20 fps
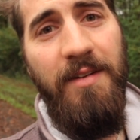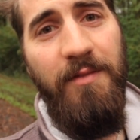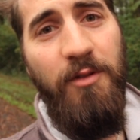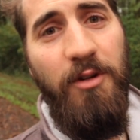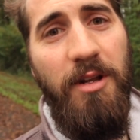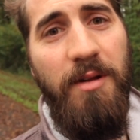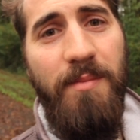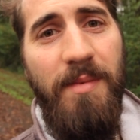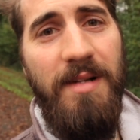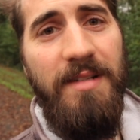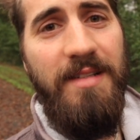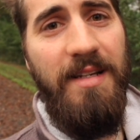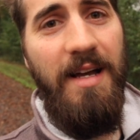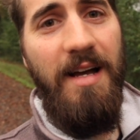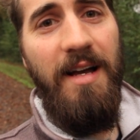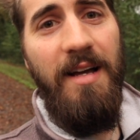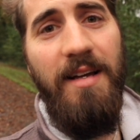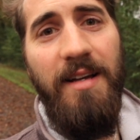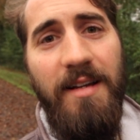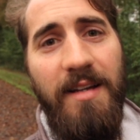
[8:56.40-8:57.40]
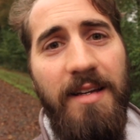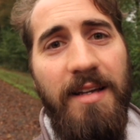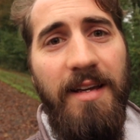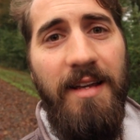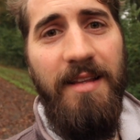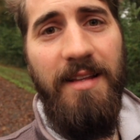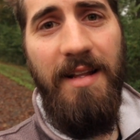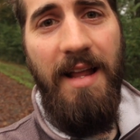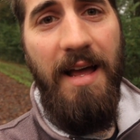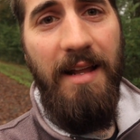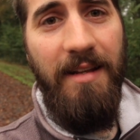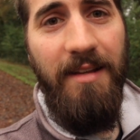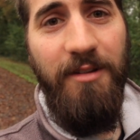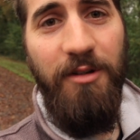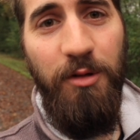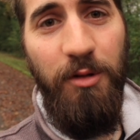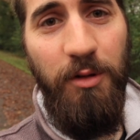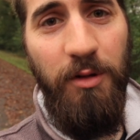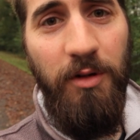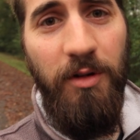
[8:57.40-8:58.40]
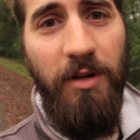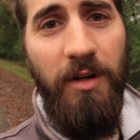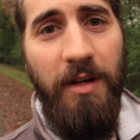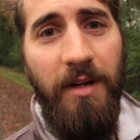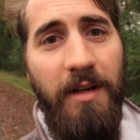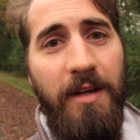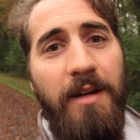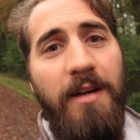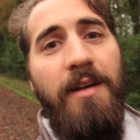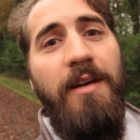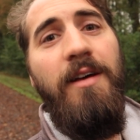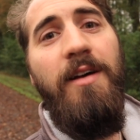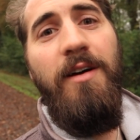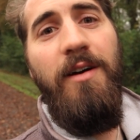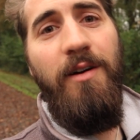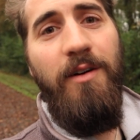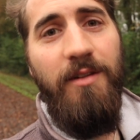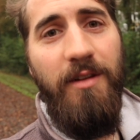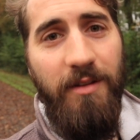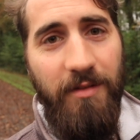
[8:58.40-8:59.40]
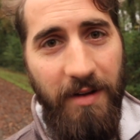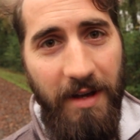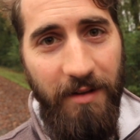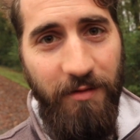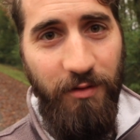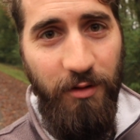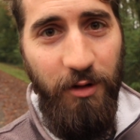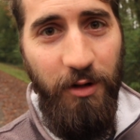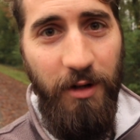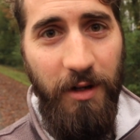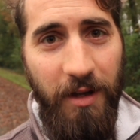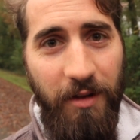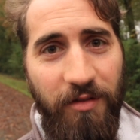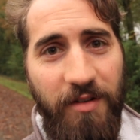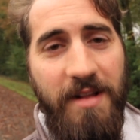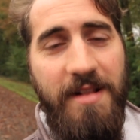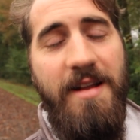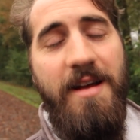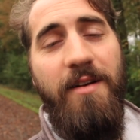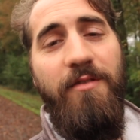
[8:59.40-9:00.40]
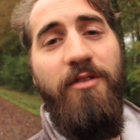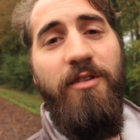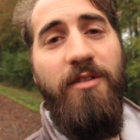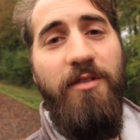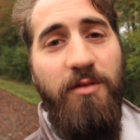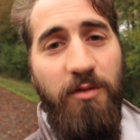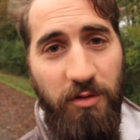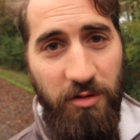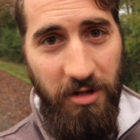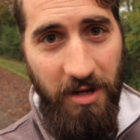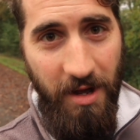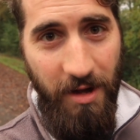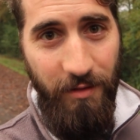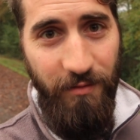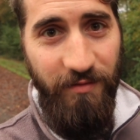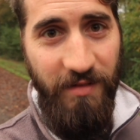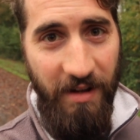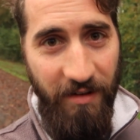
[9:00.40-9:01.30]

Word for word: Würde ich mal sagen. Jetzt lade ich es hoch. Und das war's für euch. Vielen Dank fürs Zuschauen.